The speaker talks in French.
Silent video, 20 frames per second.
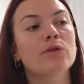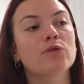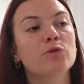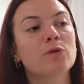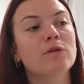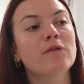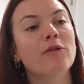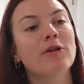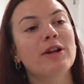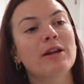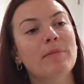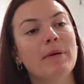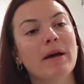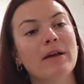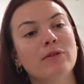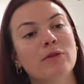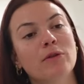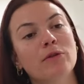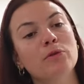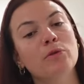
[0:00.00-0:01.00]
suivre les
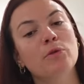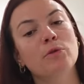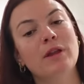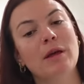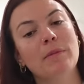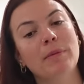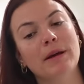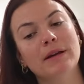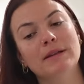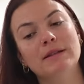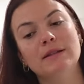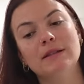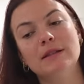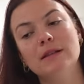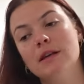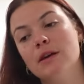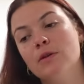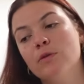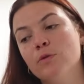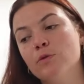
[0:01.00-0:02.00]
personnes qu'on
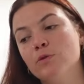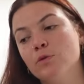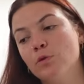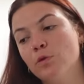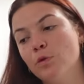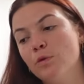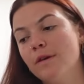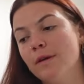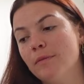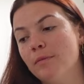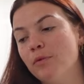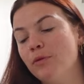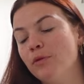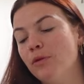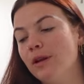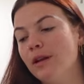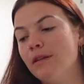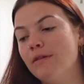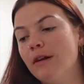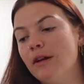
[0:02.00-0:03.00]
apprécie et qu'on se retrouve un peu
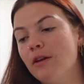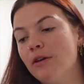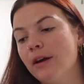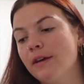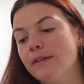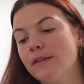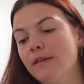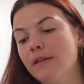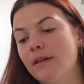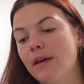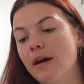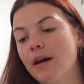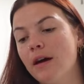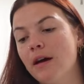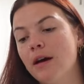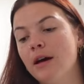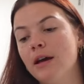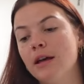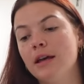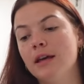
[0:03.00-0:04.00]
dans les valeurs, etc.,
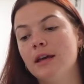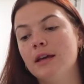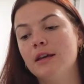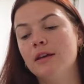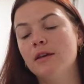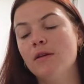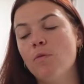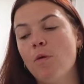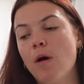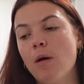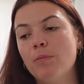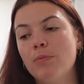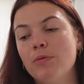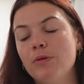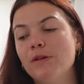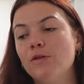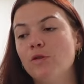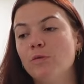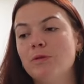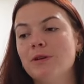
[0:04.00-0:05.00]
et qui ont un peu
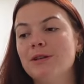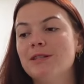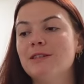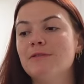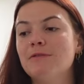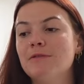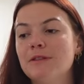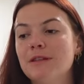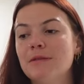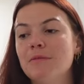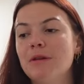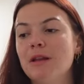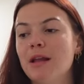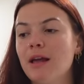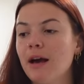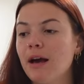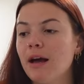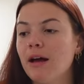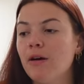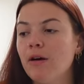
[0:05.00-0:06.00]
les objectifs
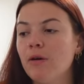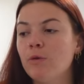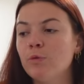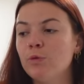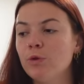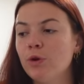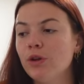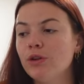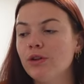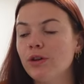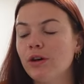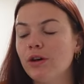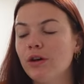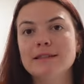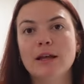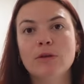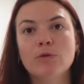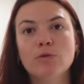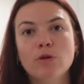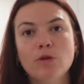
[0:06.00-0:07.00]
similaires aux nôtres,
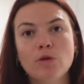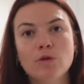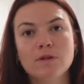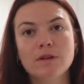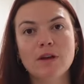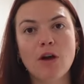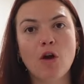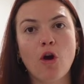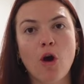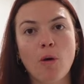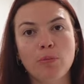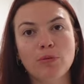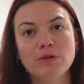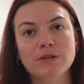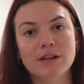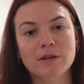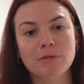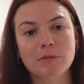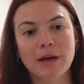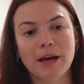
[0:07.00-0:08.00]
ça nous donne aussi encore plus
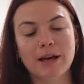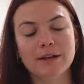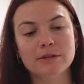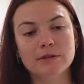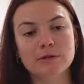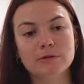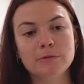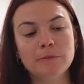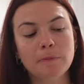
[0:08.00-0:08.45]
d'inspiration.